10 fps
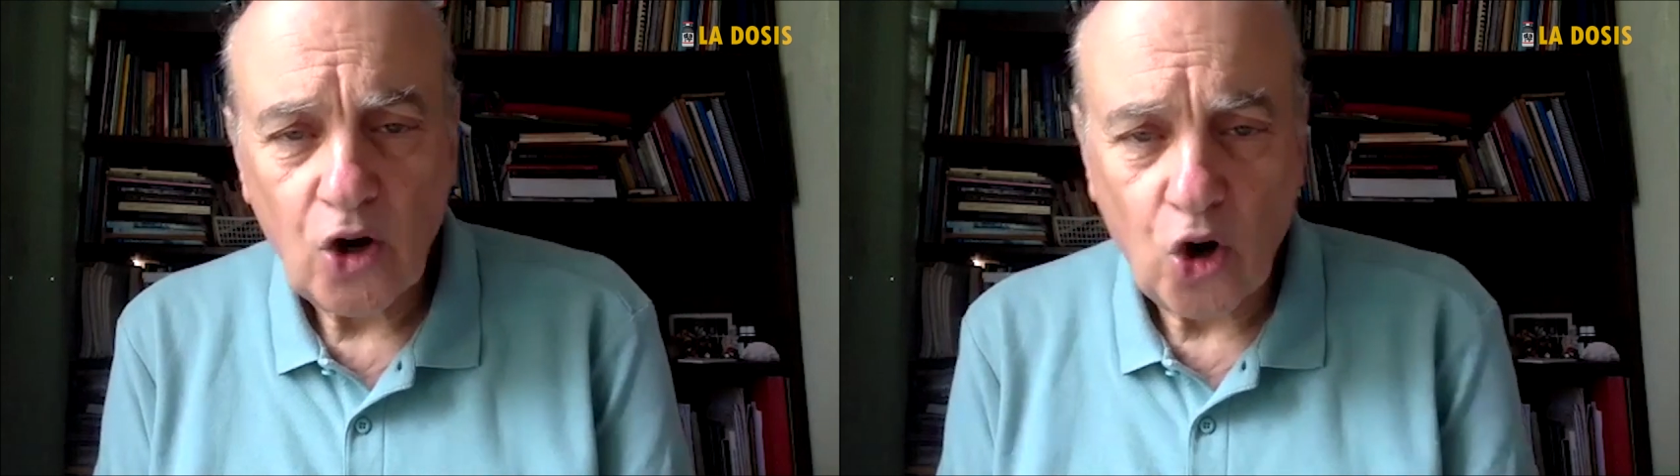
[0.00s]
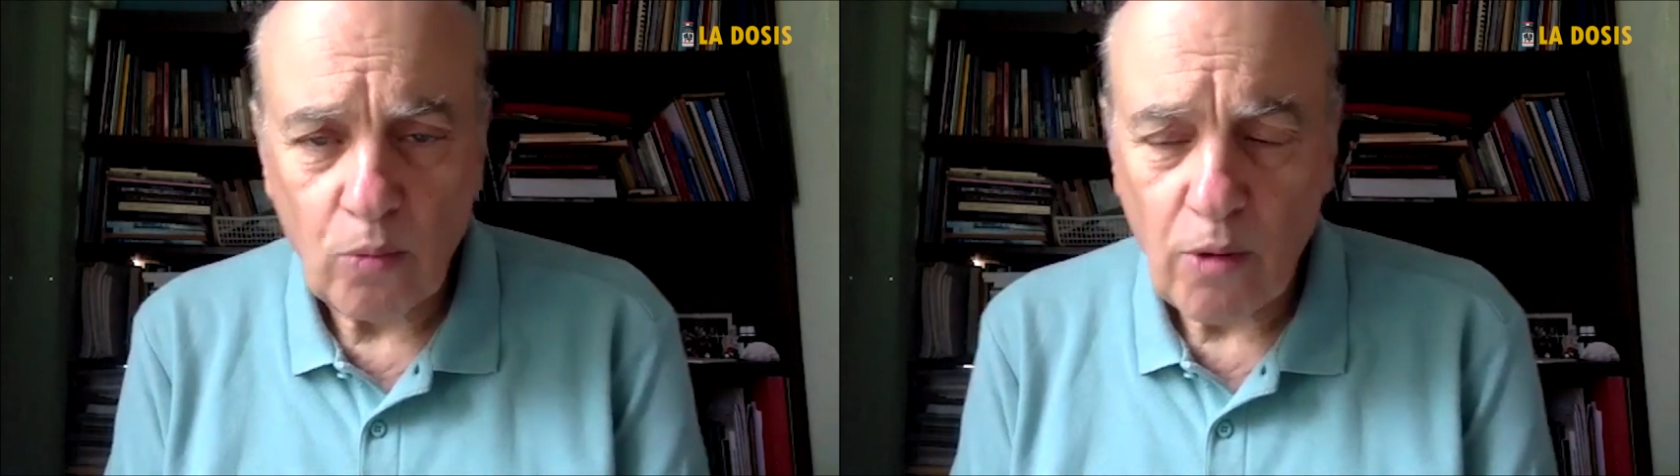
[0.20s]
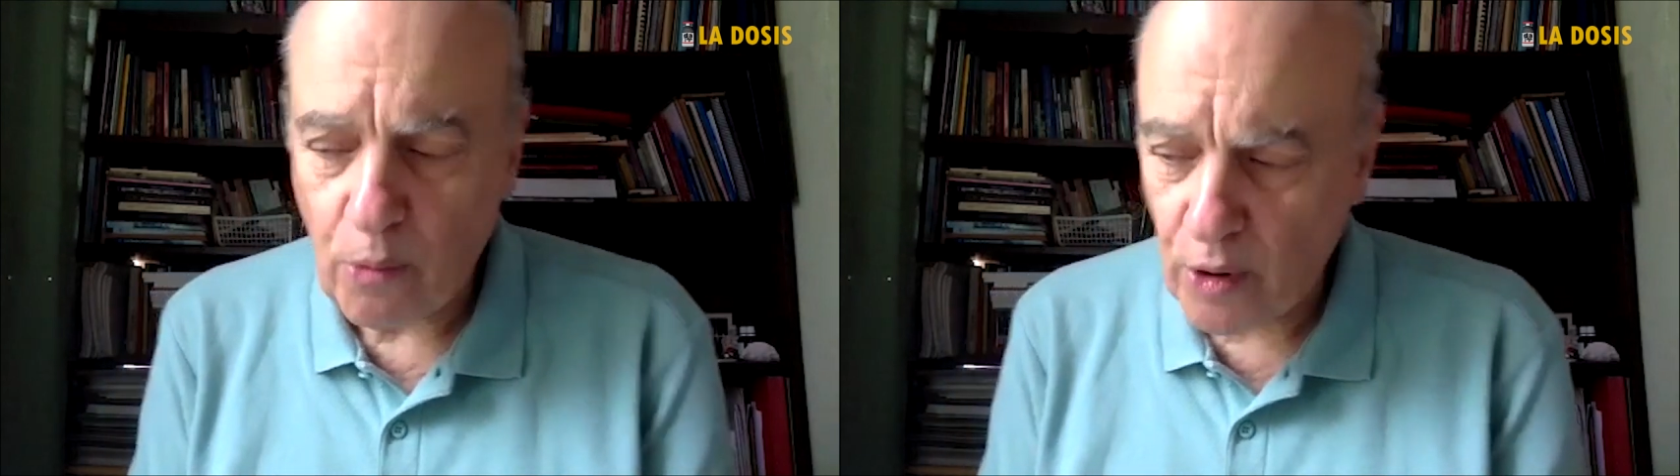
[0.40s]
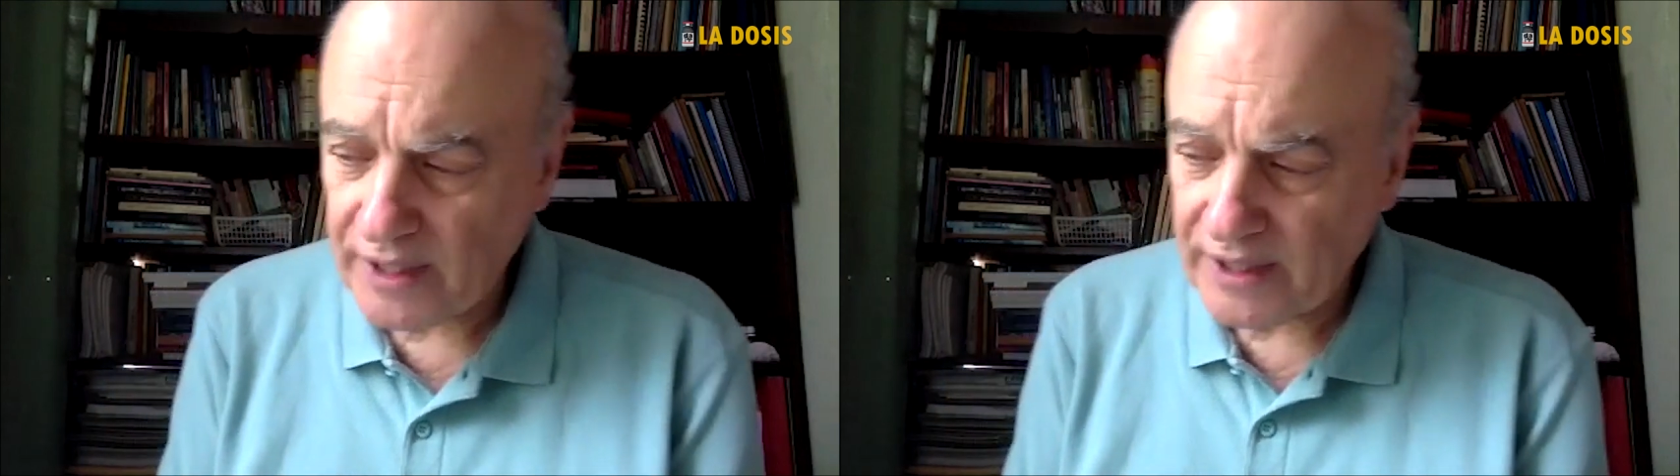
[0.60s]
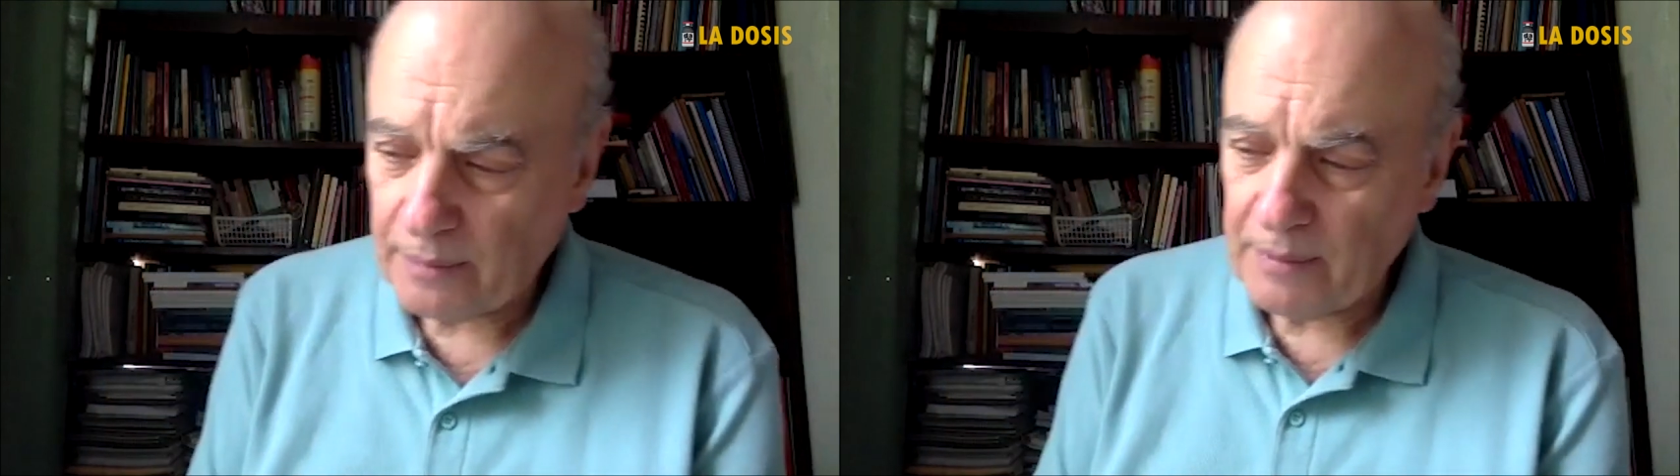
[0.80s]
cómo
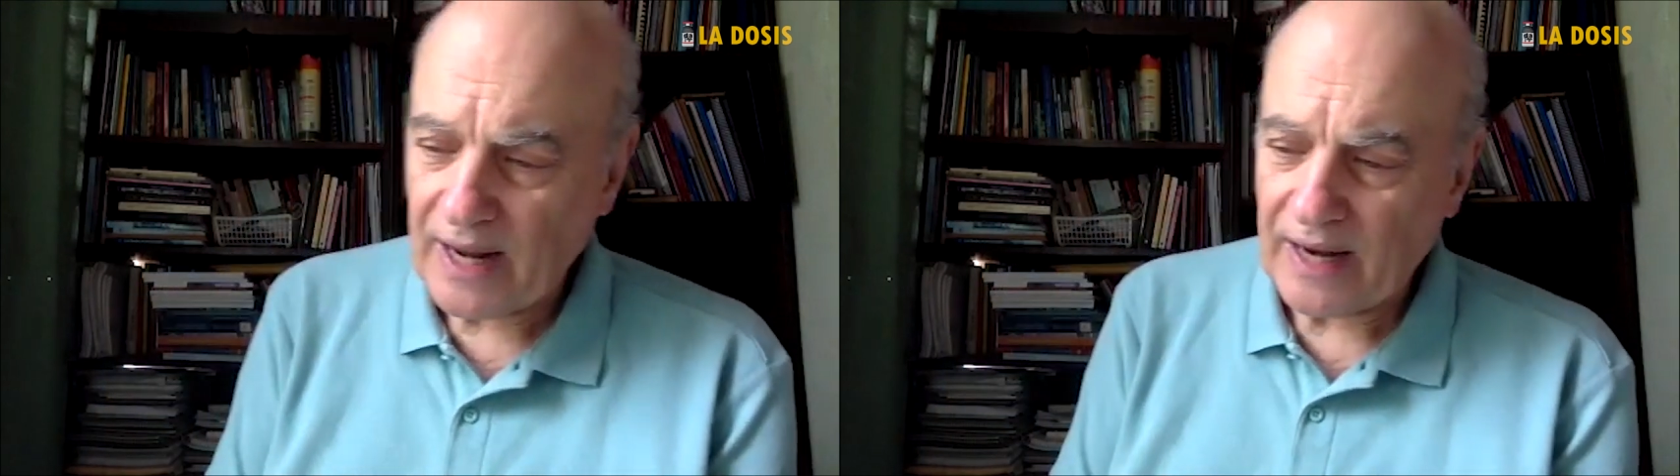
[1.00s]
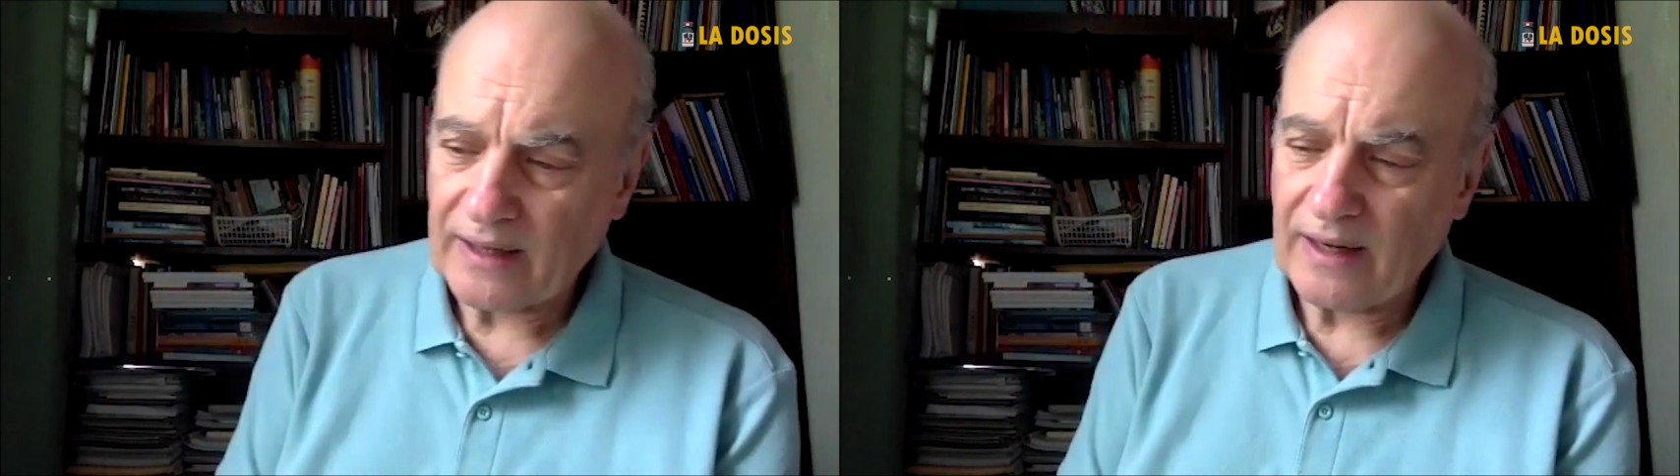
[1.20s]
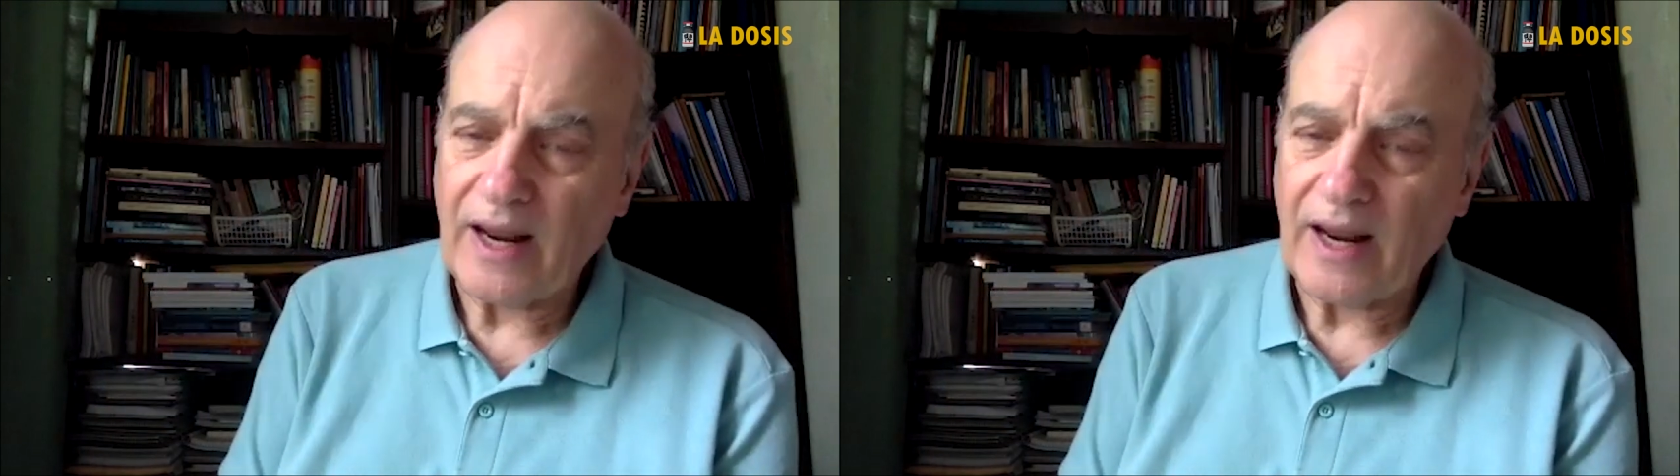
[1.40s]
pueden terminar